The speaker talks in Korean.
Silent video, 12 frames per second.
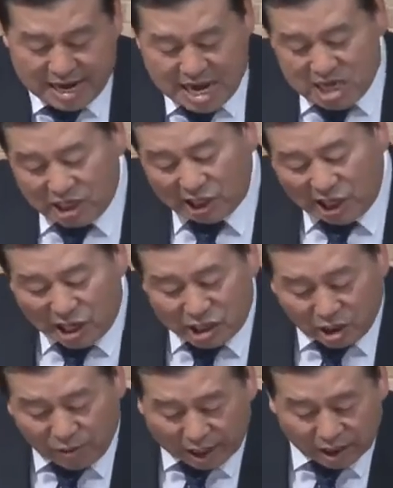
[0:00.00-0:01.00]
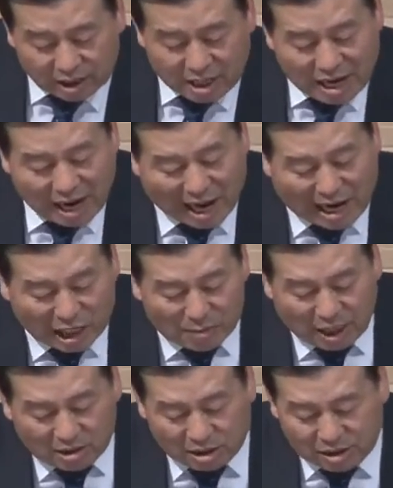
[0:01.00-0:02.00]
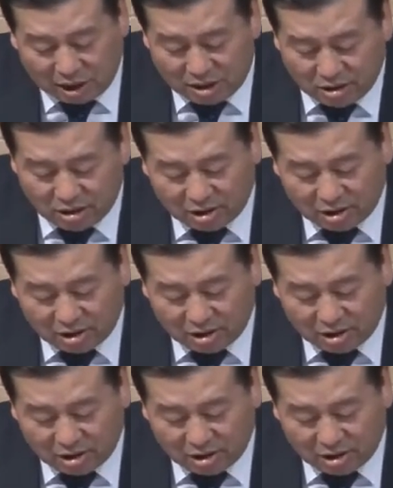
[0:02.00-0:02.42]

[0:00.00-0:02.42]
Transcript: 신앙생활은 하나님의 뜻에서